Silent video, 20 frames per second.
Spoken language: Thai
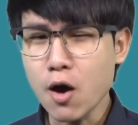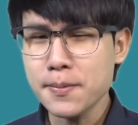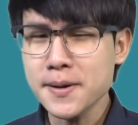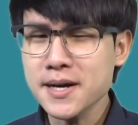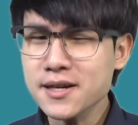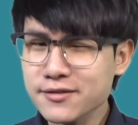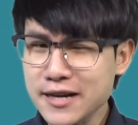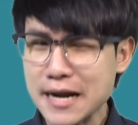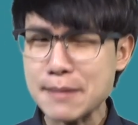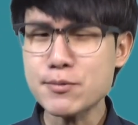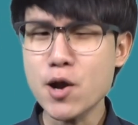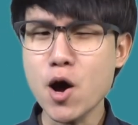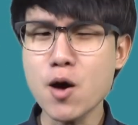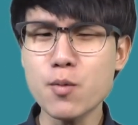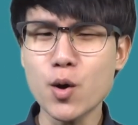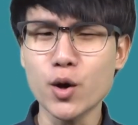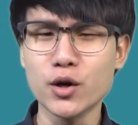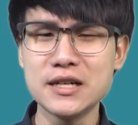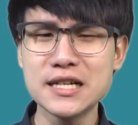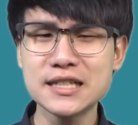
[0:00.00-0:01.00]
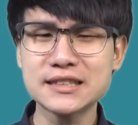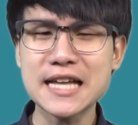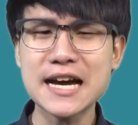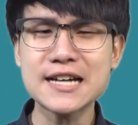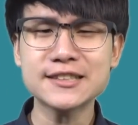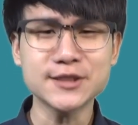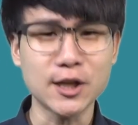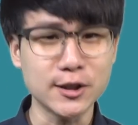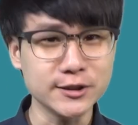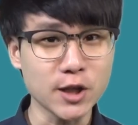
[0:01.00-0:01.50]
เพิ่งรับรองผลเลือกตั้
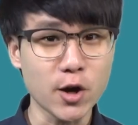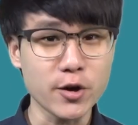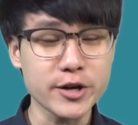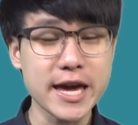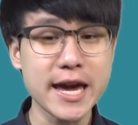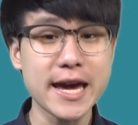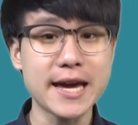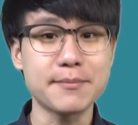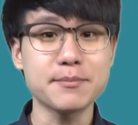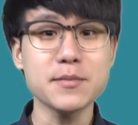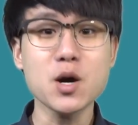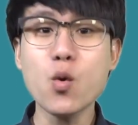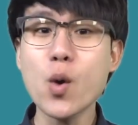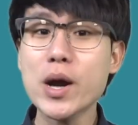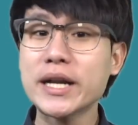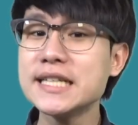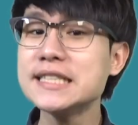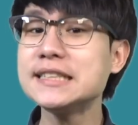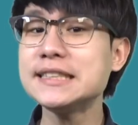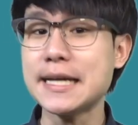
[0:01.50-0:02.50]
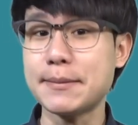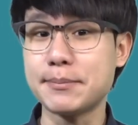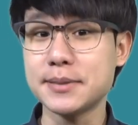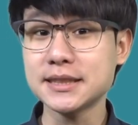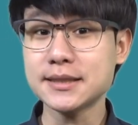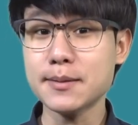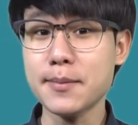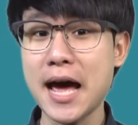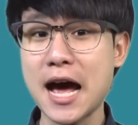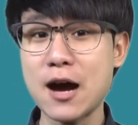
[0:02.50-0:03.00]
งสสเขตเมื่อวันที่เจ็ดพ
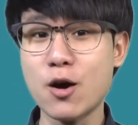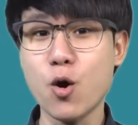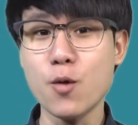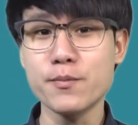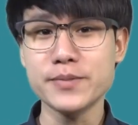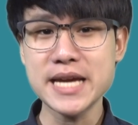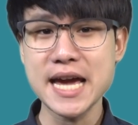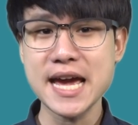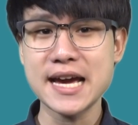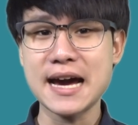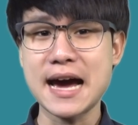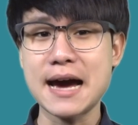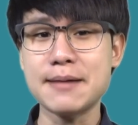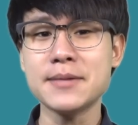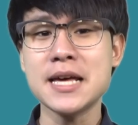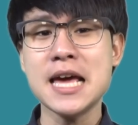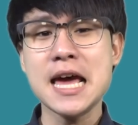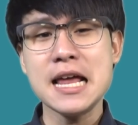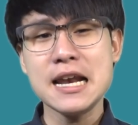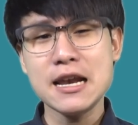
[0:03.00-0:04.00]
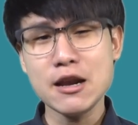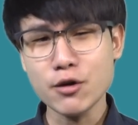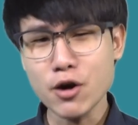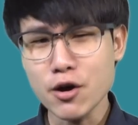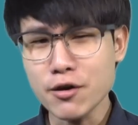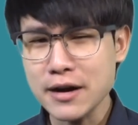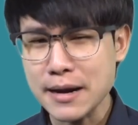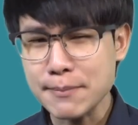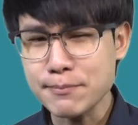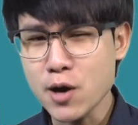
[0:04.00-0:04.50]
ฤษภาคมนี่เองครับแล้ว
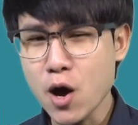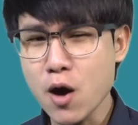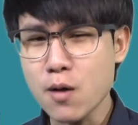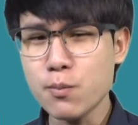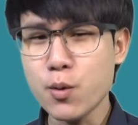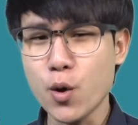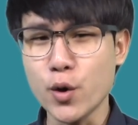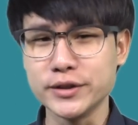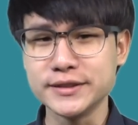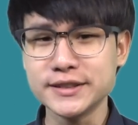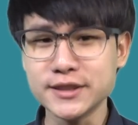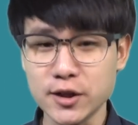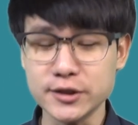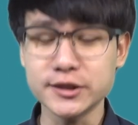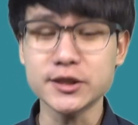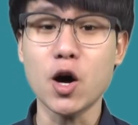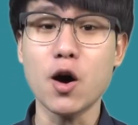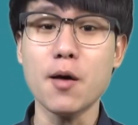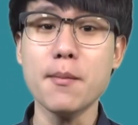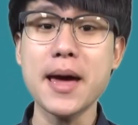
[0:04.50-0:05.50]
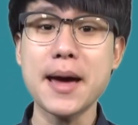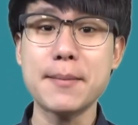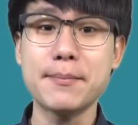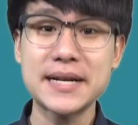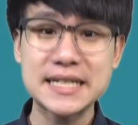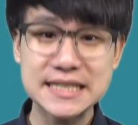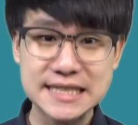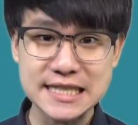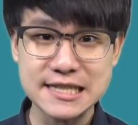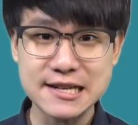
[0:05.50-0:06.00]
ก็รับรองผลสสแบบ
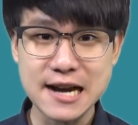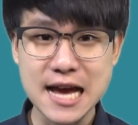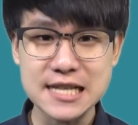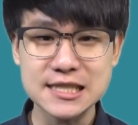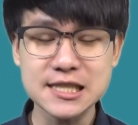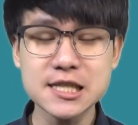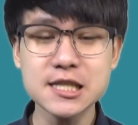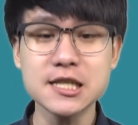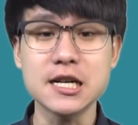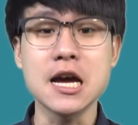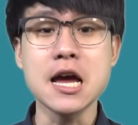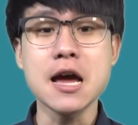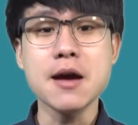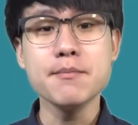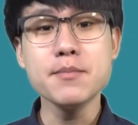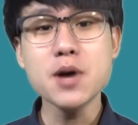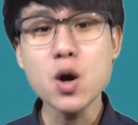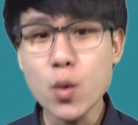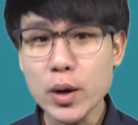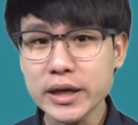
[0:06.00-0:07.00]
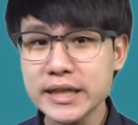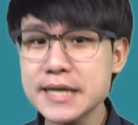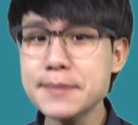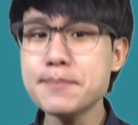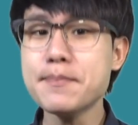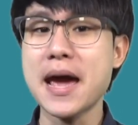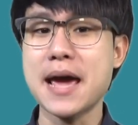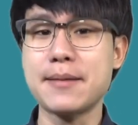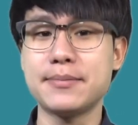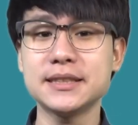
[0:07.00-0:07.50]
บัญชีรายชื่อเมื่อวันที่
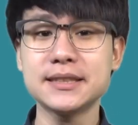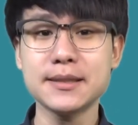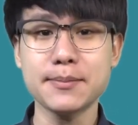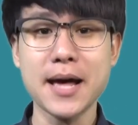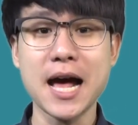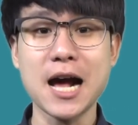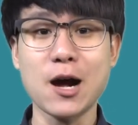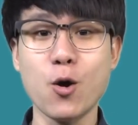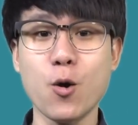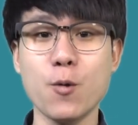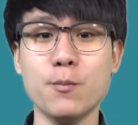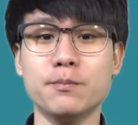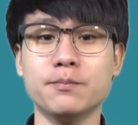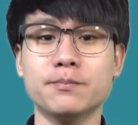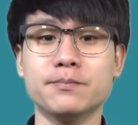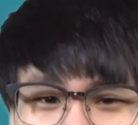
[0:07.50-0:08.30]
แปดพฤษภาคม